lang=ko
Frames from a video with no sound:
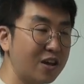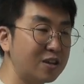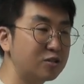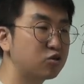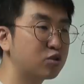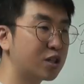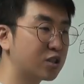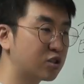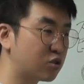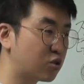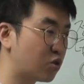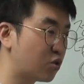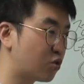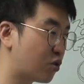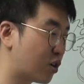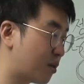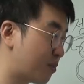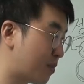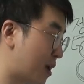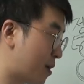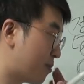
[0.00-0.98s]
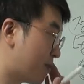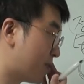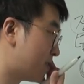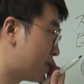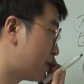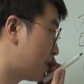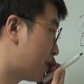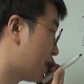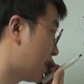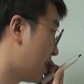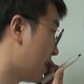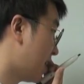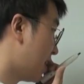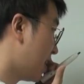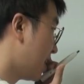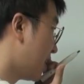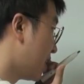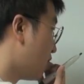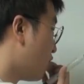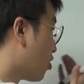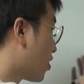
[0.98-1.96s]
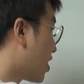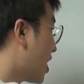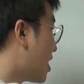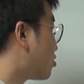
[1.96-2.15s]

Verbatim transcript: 해수가 들어오는 거에 비하면은 여기